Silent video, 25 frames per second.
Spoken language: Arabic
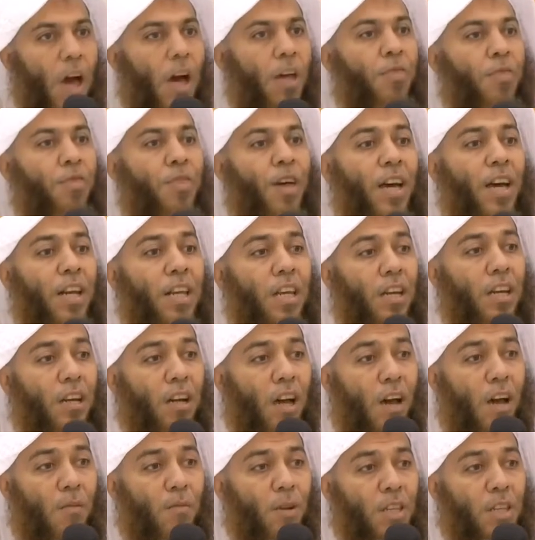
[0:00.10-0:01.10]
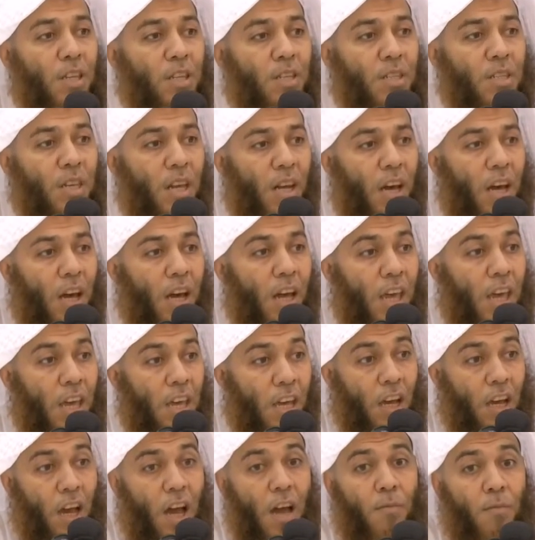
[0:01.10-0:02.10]
الثاني إقامة الصلاة
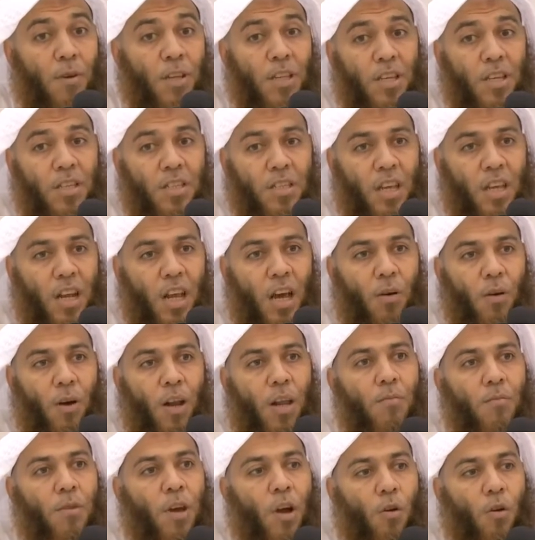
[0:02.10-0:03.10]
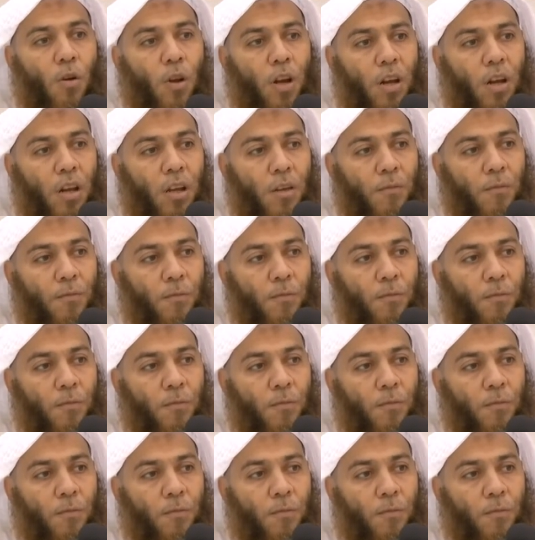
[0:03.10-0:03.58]
إقامة الصلاة ولم يقل